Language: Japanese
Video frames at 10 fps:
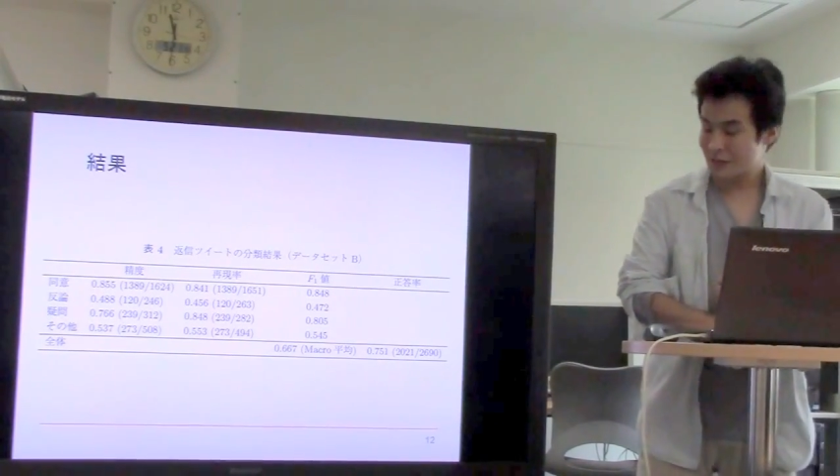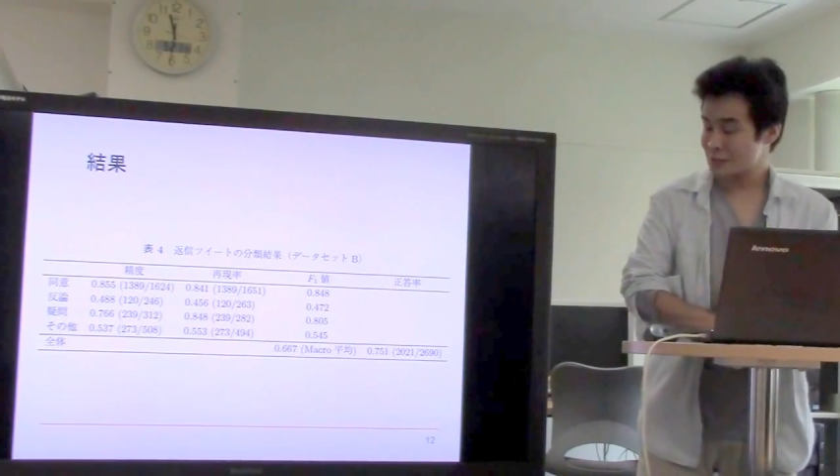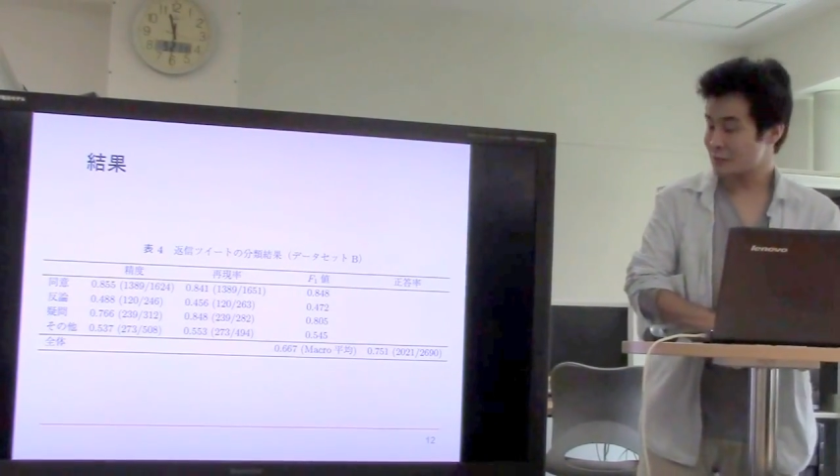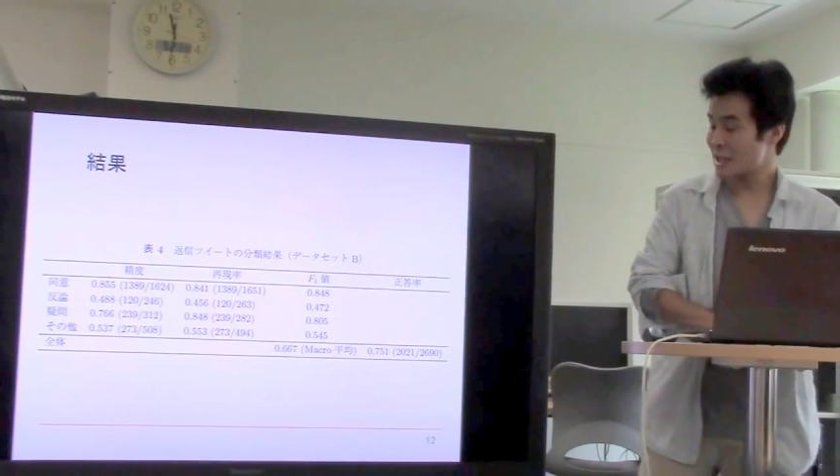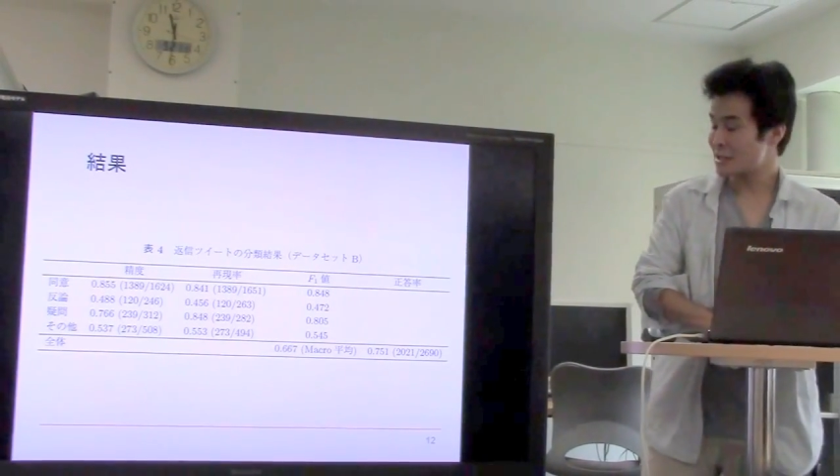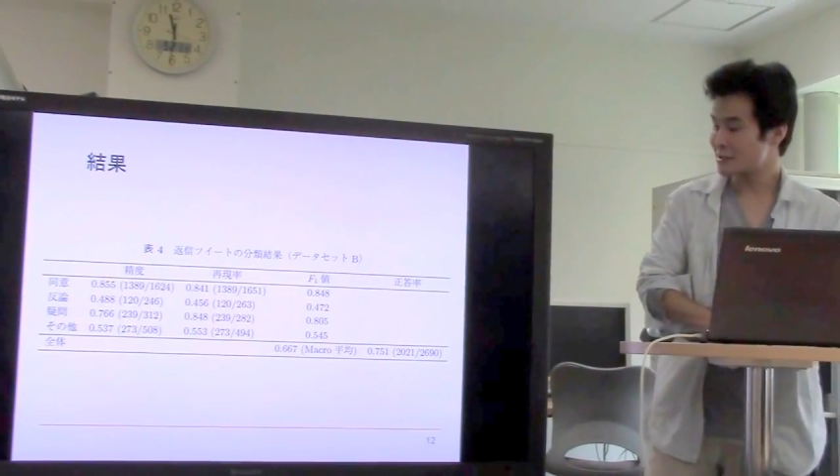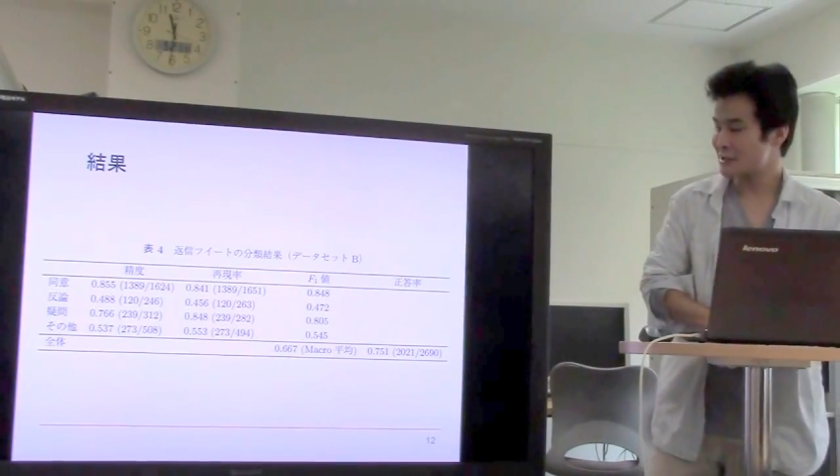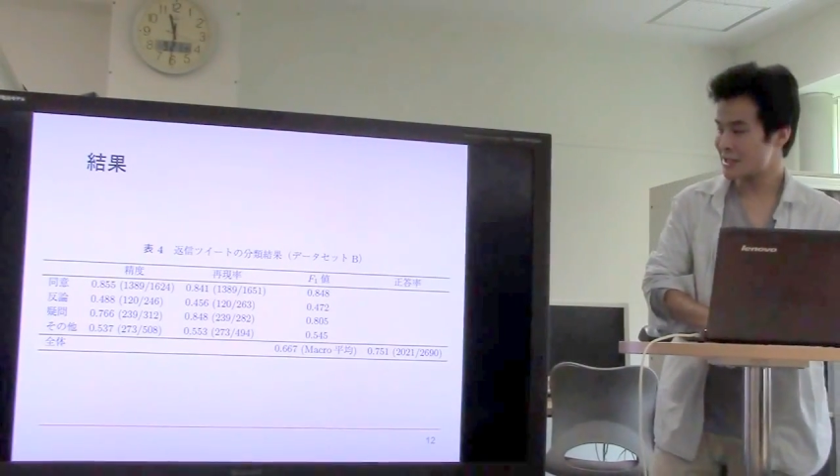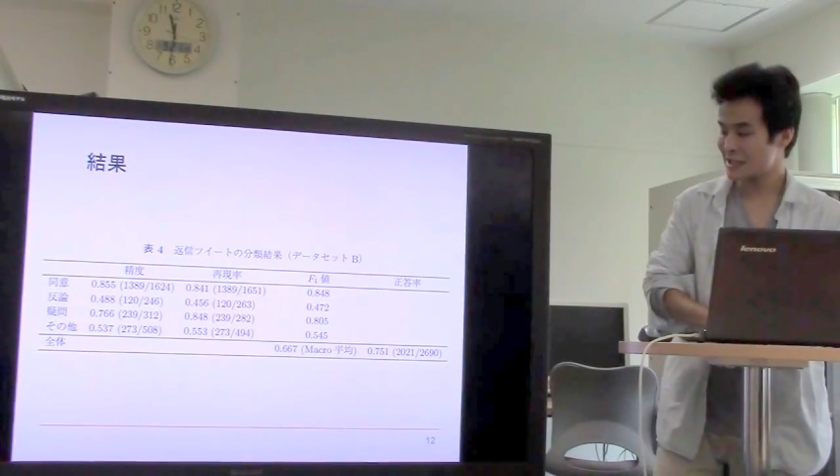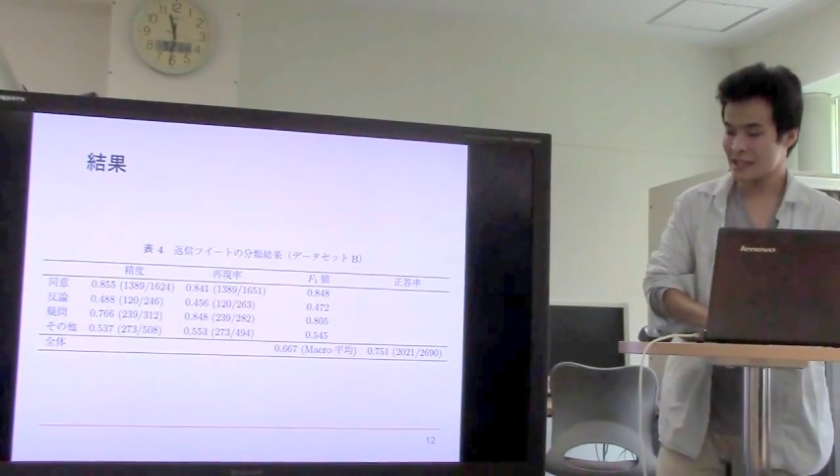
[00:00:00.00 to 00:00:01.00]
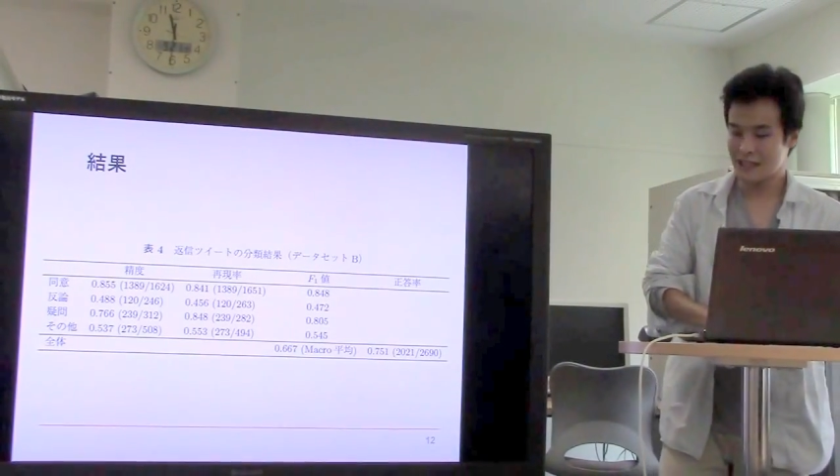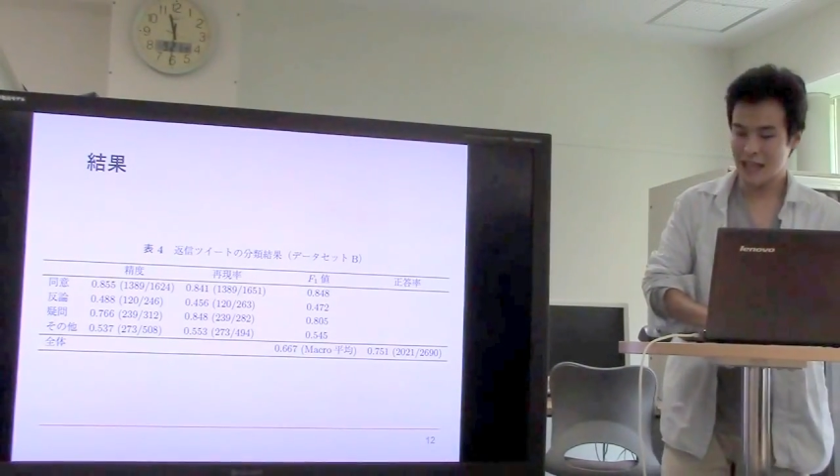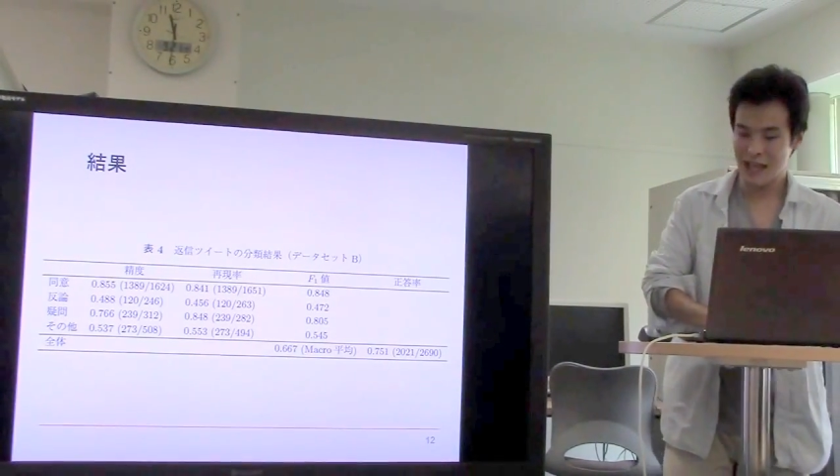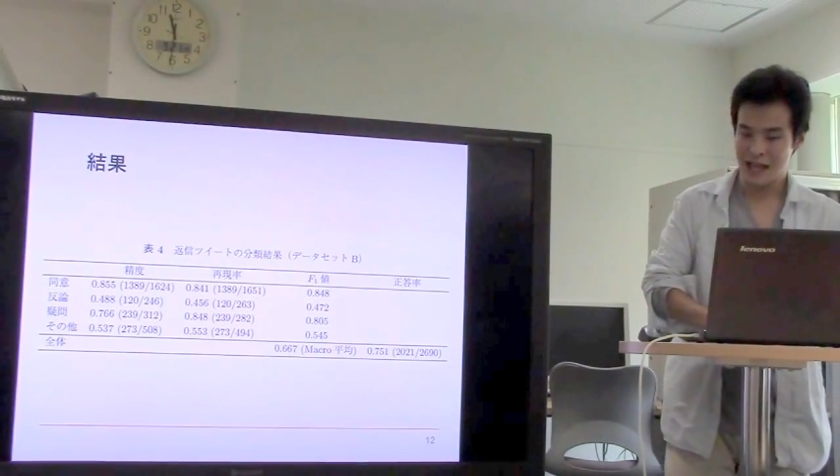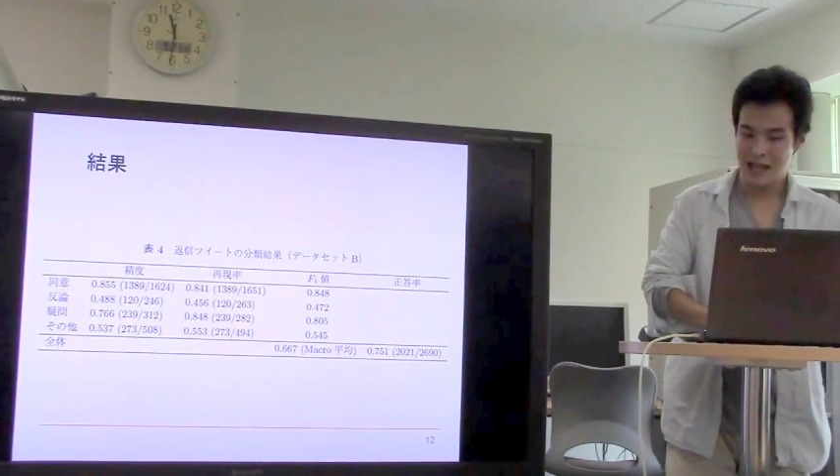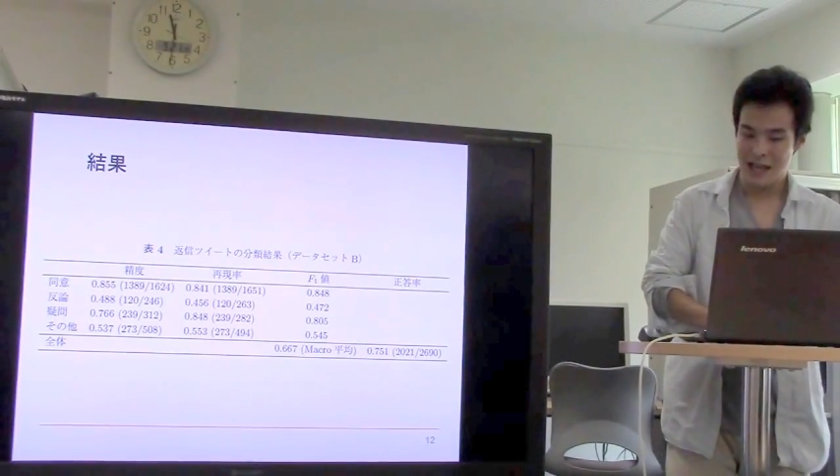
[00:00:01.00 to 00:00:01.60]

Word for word: まあ、蘇生として使って、